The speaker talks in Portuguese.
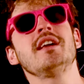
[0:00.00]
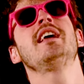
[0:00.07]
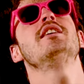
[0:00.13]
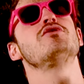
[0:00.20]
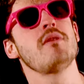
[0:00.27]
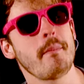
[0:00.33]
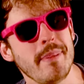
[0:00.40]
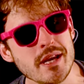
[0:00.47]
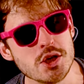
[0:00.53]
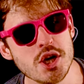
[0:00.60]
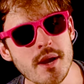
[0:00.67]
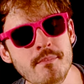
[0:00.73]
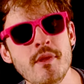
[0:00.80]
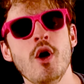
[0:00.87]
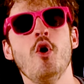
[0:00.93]
O que, que é isso? Uma
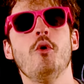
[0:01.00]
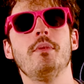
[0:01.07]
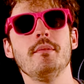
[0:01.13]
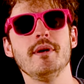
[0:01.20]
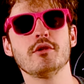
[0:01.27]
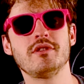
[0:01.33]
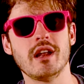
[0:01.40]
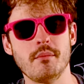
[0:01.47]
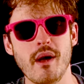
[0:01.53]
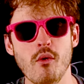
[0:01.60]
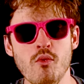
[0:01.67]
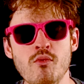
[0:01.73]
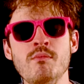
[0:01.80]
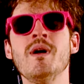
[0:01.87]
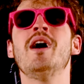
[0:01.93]
PG. O primeiro termo é
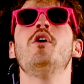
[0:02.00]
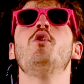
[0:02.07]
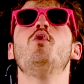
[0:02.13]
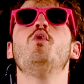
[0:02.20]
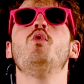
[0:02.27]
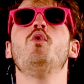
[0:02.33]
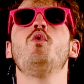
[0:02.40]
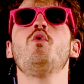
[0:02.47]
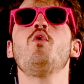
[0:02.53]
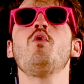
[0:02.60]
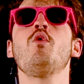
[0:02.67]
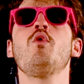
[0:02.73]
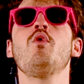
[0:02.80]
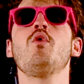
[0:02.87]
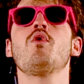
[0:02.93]
1,
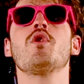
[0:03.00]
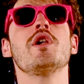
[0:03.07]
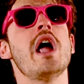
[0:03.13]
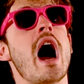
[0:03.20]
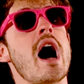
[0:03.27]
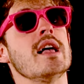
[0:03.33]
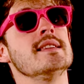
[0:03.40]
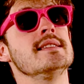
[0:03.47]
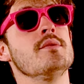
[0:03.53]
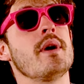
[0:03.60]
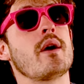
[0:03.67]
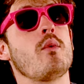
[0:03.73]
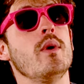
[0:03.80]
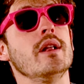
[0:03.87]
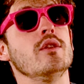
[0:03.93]
e a razão é
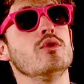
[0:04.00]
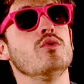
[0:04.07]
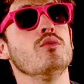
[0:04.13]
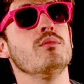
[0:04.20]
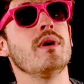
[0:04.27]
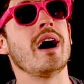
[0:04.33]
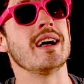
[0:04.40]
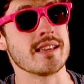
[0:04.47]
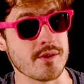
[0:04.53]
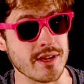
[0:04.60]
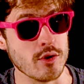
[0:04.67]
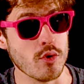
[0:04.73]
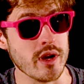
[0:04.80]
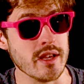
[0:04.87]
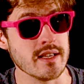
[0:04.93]
quanto? A razão é
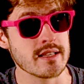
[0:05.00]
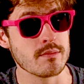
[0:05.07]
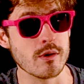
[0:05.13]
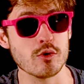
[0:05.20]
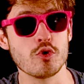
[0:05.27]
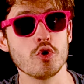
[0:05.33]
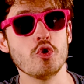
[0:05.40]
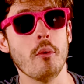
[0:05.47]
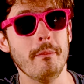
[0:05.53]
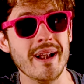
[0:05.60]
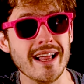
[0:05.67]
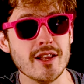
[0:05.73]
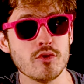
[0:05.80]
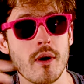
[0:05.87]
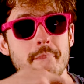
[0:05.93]
2, porque eu estou
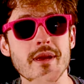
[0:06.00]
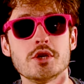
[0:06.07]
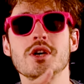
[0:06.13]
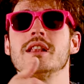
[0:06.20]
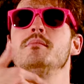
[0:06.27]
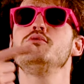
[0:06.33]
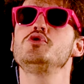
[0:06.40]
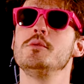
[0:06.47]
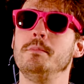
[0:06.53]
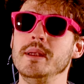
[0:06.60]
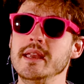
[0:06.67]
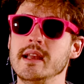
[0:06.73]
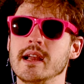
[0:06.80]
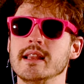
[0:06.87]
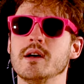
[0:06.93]
dobrando a PG, ela
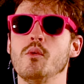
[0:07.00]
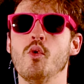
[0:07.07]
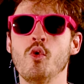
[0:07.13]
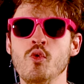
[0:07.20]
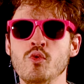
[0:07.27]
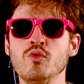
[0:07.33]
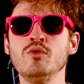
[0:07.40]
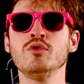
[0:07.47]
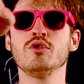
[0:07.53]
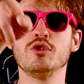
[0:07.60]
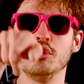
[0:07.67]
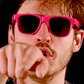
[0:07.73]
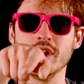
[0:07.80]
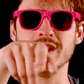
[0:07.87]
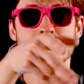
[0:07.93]
multiplica. Então, 1,
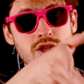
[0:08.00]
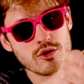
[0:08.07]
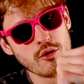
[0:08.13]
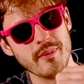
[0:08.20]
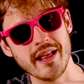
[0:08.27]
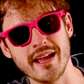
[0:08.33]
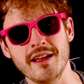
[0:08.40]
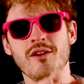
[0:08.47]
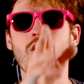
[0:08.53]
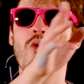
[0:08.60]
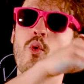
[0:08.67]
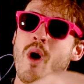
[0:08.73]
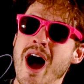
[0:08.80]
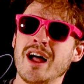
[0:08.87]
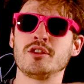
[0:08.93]
2, dobrei.
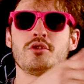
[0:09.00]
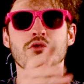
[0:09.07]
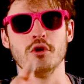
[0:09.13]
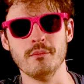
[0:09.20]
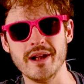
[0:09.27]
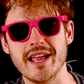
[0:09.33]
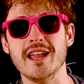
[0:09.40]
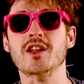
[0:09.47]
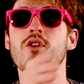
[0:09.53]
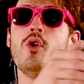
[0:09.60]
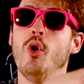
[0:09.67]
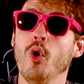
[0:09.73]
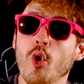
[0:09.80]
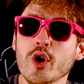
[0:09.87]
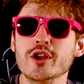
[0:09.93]
4, dobrei.
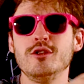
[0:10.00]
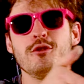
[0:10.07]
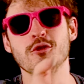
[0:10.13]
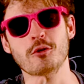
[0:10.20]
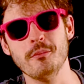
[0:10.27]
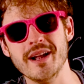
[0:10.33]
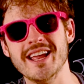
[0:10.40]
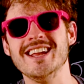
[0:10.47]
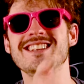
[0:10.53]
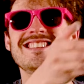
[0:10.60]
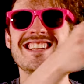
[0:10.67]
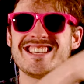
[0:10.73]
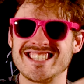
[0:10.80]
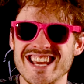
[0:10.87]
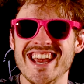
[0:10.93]
8, dobrei.
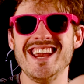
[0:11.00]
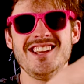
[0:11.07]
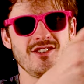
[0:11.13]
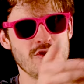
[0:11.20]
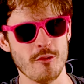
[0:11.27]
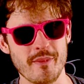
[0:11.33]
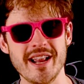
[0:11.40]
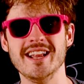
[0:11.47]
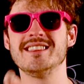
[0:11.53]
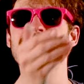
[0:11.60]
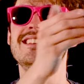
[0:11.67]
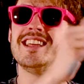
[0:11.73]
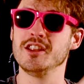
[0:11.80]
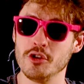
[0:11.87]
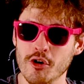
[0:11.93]
16, dobrei.
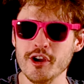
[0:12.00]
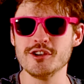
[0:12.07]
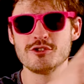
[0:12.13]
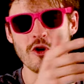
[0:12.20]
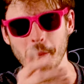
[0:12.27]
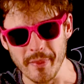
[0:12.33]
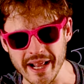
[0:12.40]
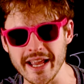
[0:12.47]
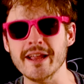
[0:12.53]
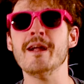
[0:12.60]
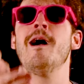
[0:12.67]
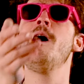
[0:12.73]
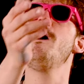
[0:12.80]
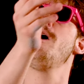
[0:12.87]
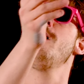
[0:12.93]
32, dobrei.